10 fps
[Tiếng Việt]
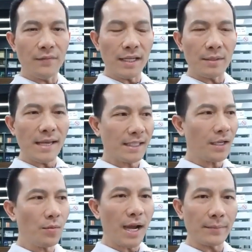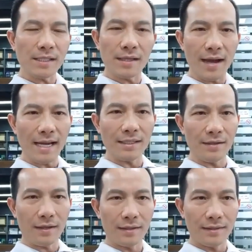Như vậy thì bạn sẽ không cảm thấy sợ hãi
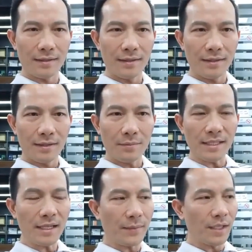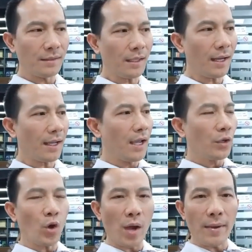gì nữa. Bạn sẽ cảm thấy rất là
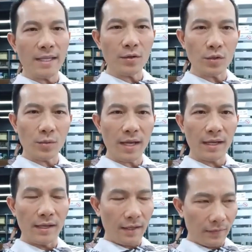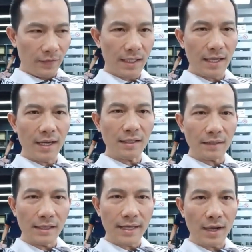thoải mái trước cuộc sống này. Vì thế
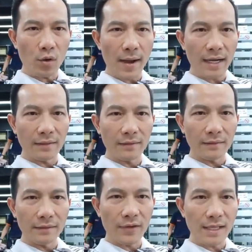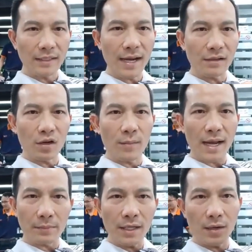thần thái của bạn và những năng lượng của
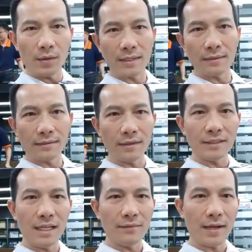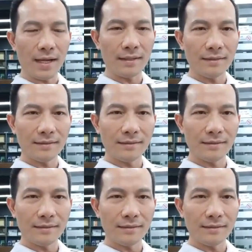bạn bắt đầu là tự tin và